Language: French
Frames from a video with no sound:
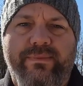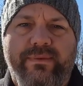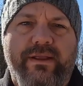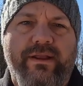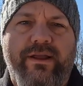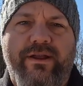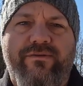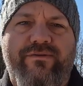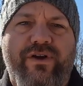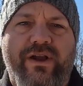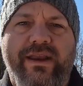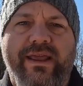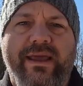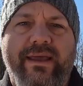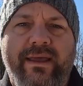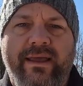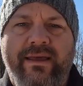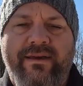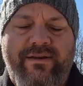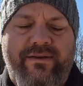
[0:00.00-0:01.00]
le
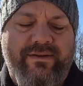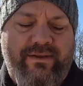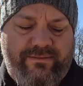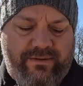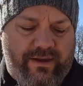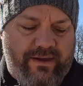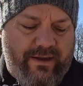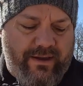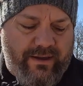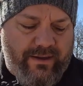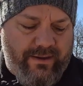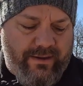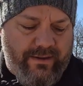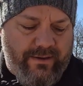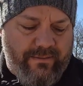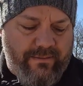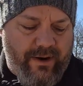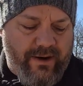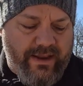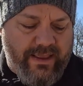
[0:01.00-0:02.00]
volet
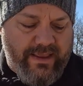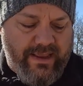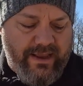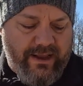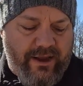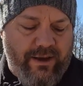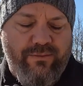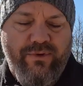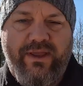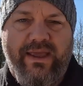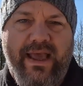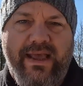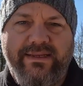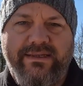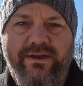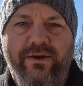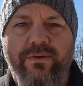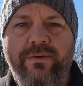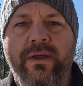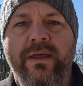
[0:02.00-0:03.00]
euh, marketing,
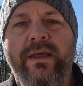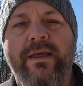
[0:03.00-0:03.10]
communication.